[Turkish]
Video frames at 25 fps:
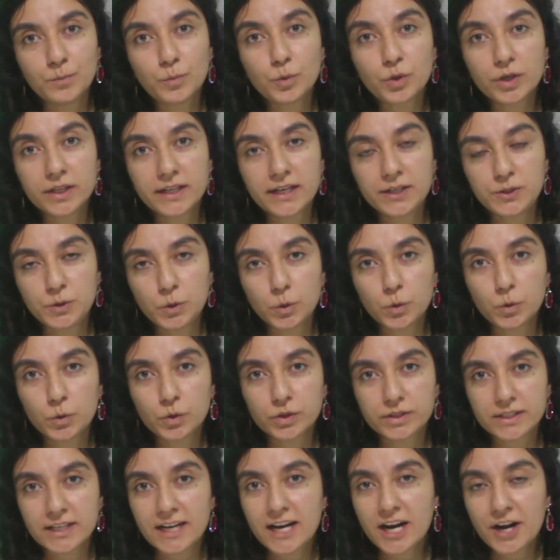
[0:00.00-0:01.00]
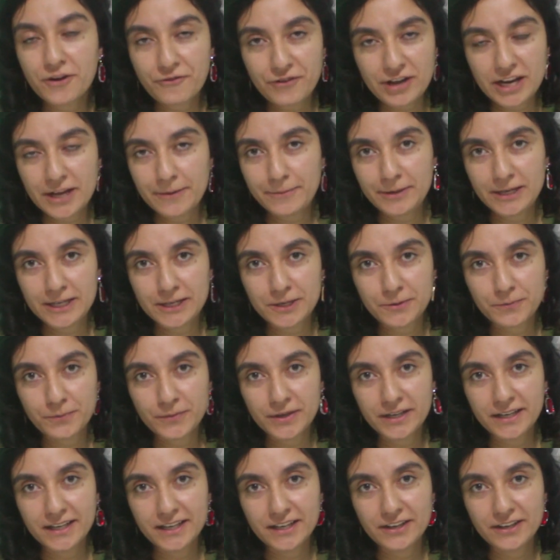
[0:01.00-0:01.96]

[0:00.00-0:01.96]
bu kadar çok zarar verebilir mi?